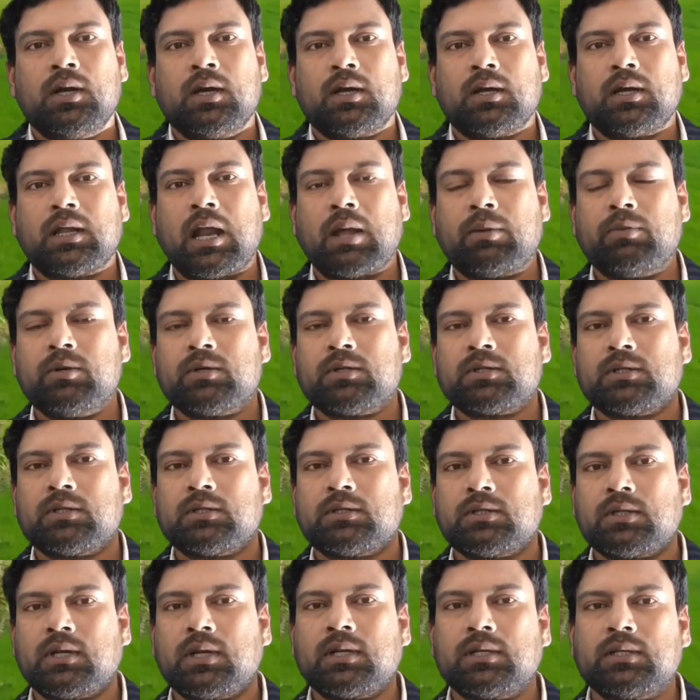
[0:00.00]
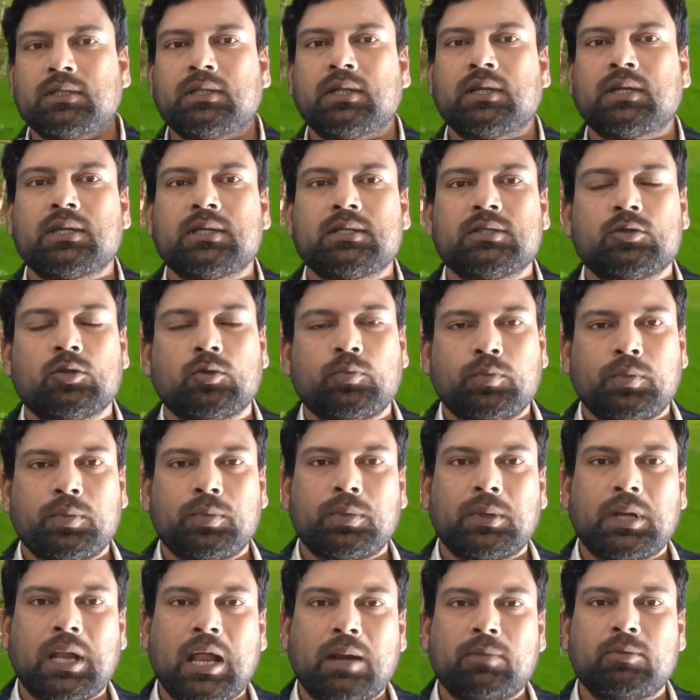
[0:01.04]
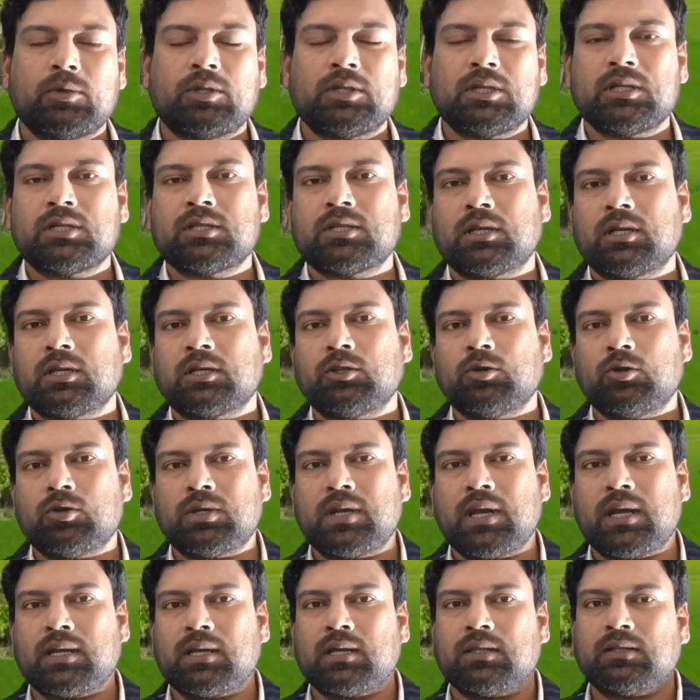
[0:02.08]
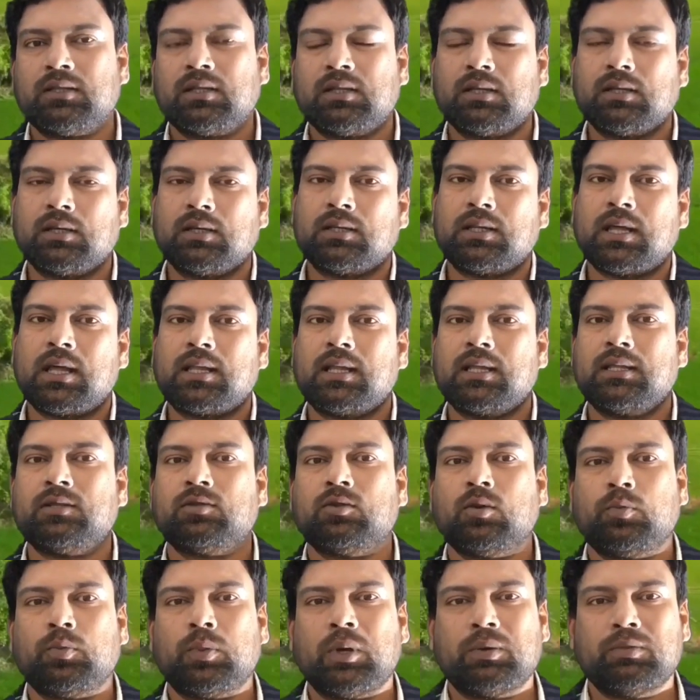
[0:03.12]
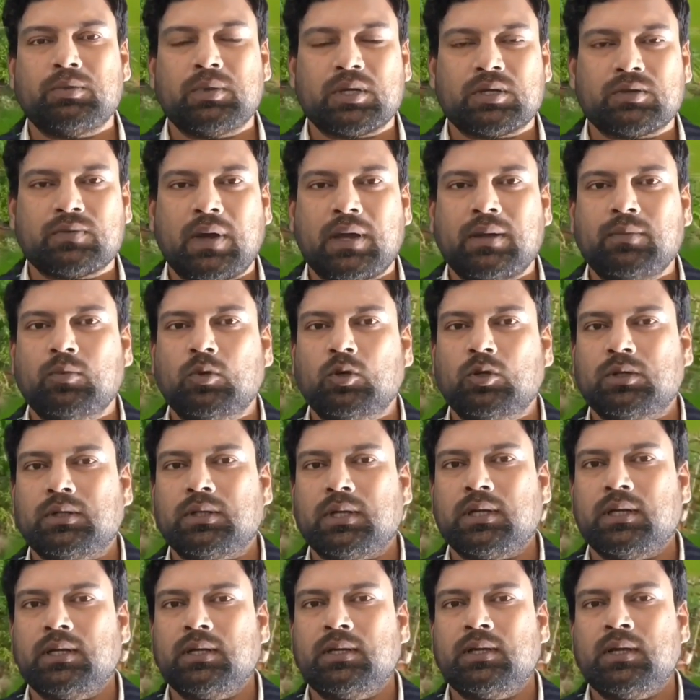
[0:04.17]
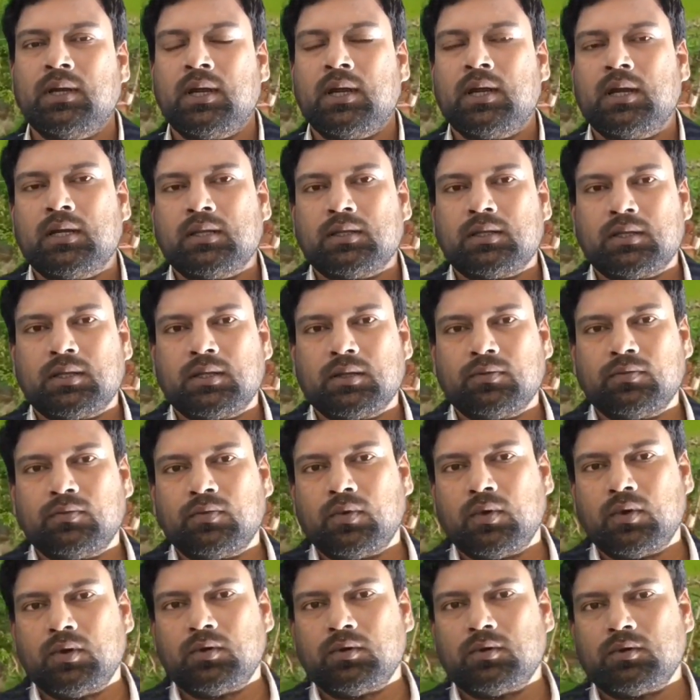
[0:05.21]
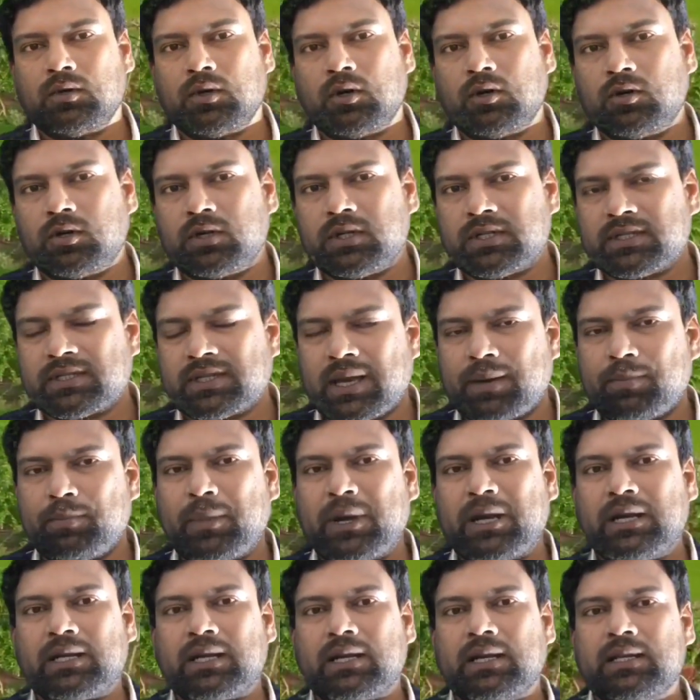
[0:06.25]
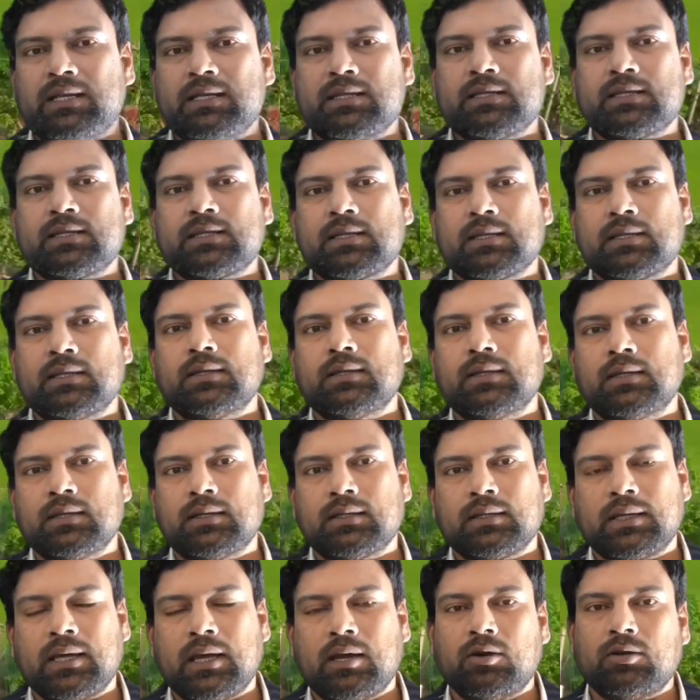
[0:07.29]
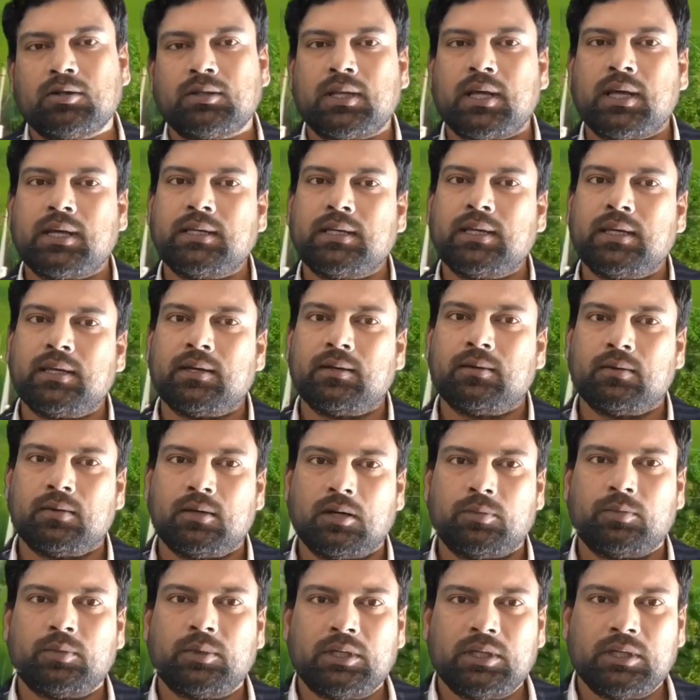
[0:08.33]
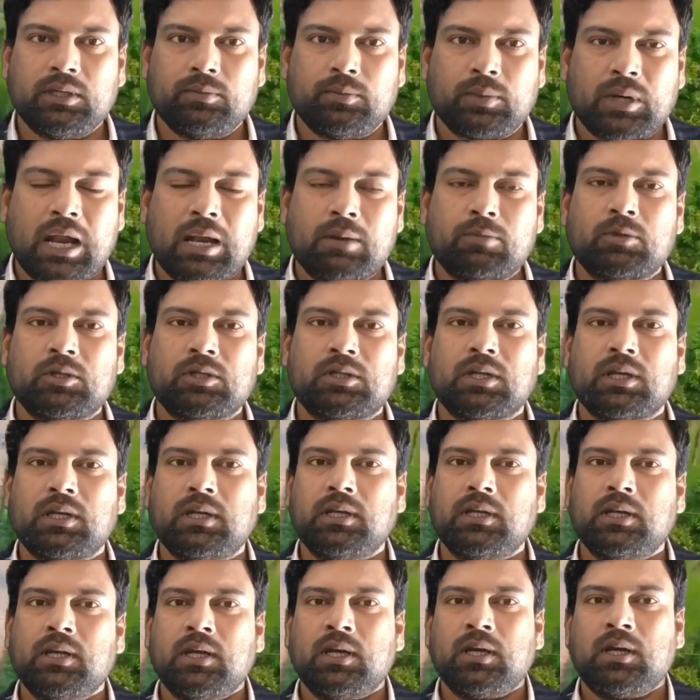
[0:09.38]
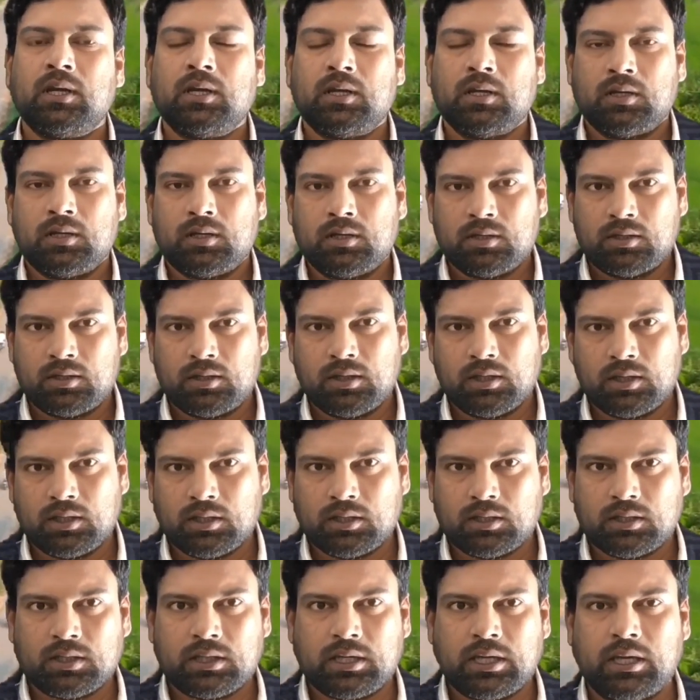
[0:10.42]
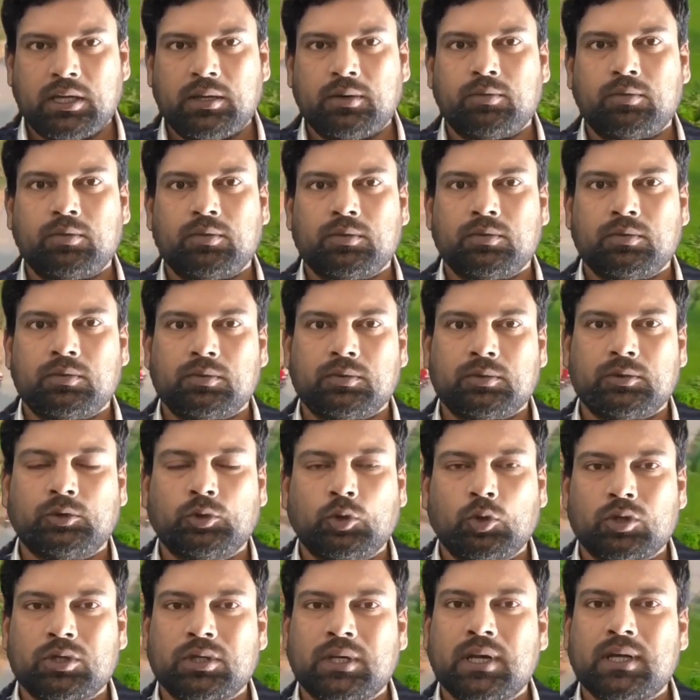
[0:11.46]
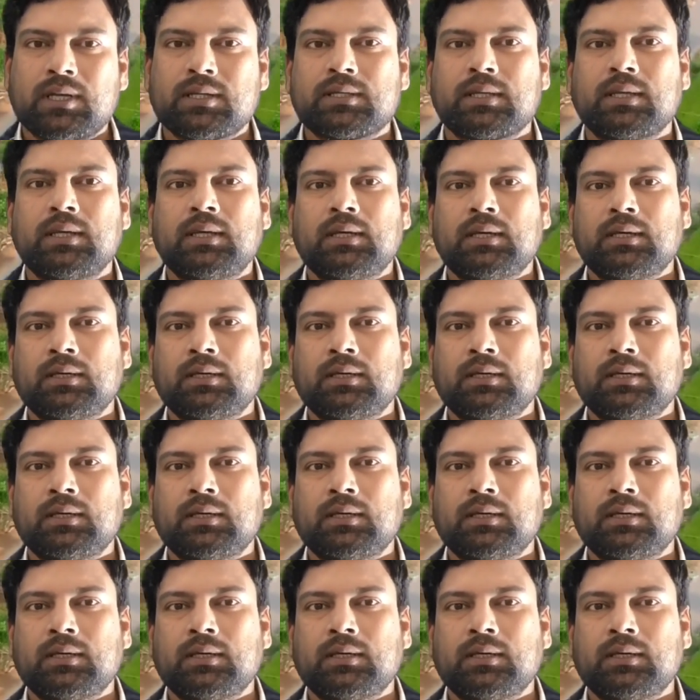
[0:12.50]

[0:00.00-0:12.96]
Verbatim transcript: ग्रामीण सड़क इंडिकेशन जो प्रधानमंत्री सड़क योजना के अंतर्गत आता है इसको पी एम बोलते हैं तो वो और इसका मेंटेनेंस क्या होता है ये अपनी प्रधानमंत्री के योजना से